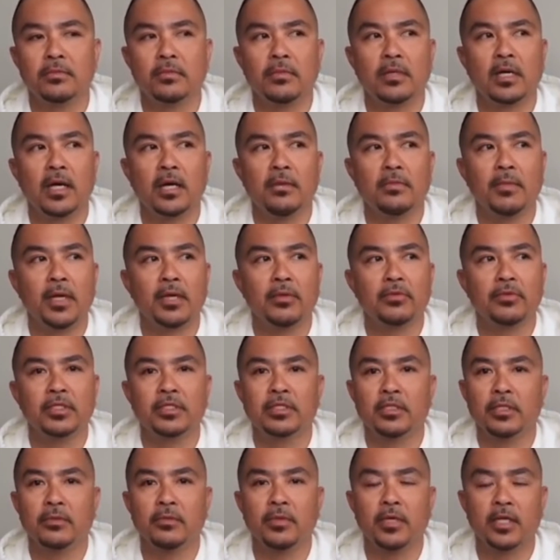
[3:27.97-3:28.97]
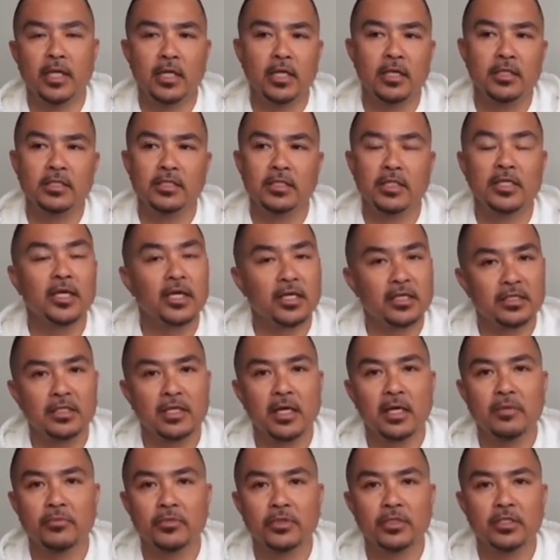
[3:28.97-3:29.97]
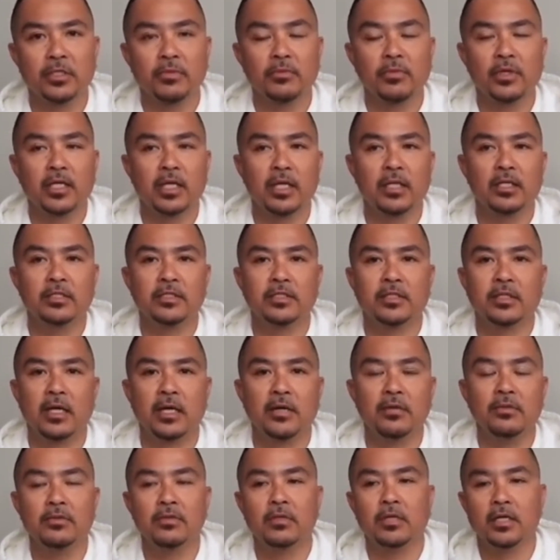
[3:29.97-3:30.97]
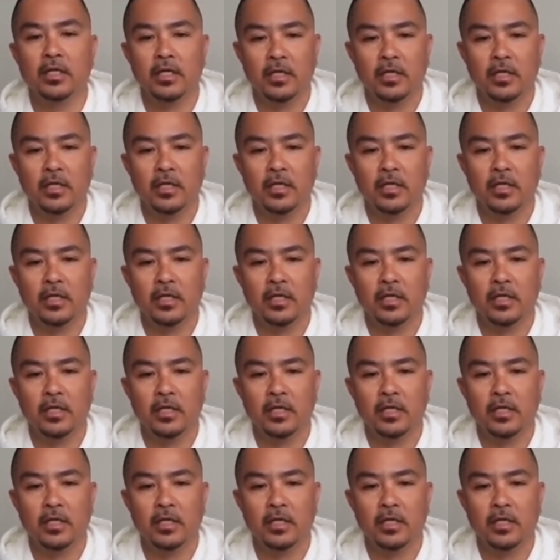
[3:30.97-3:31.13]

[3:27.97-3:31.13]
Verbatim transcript: am I with someone else? Yes, I'm with someone else now.